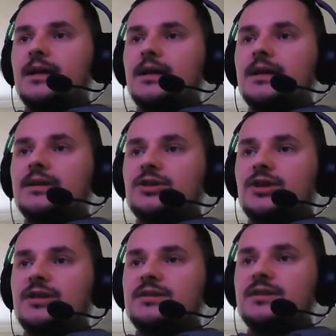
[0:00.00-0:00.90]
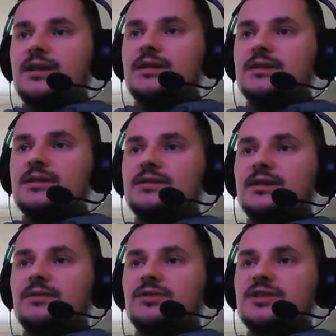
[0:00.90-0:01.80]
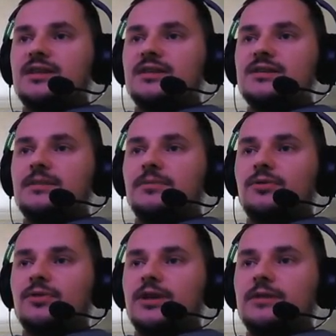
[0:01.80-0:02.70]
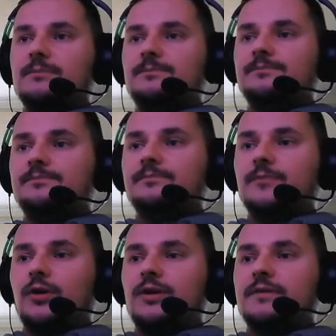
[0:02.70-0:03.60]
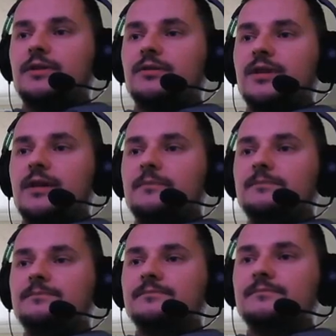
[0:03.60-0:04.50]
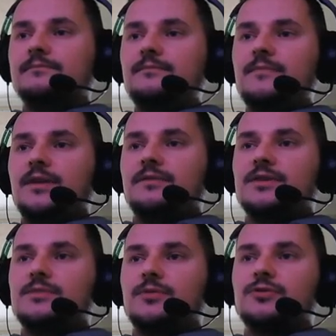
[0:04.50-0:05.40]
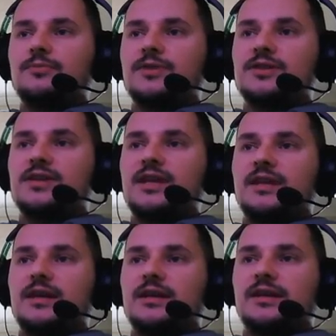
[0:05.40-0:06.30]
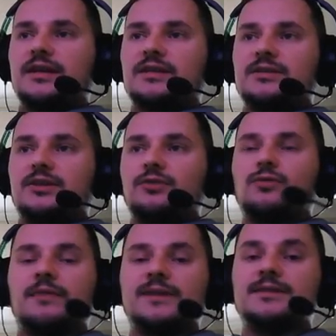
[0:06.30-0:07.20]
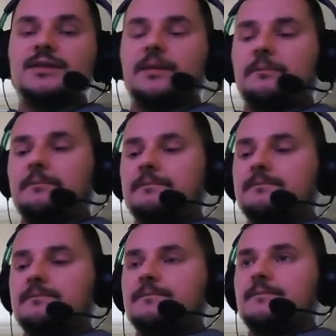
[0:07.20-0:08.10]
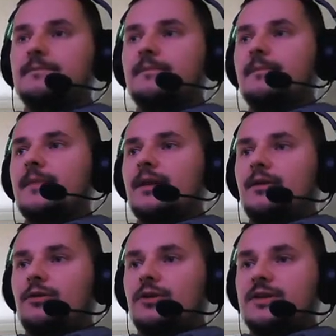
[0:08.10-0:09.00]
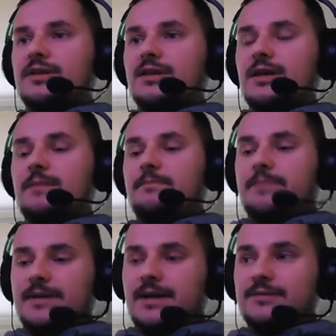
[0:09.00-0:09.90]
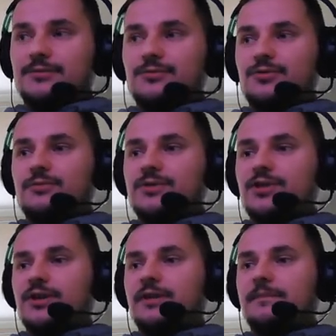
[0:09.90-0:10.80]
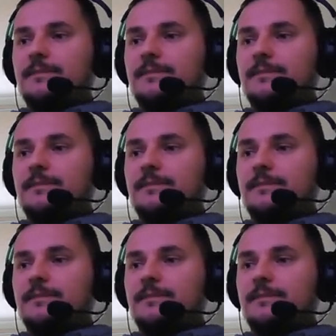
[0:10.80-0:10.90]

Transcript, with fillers: E, także hydra, hydra, ognista hydra pod ogień. Ona wygląda w ten sposób. To jest jedna, jedna jednogłowa hydra. I ona zadaje bardzo dużo obrażenia.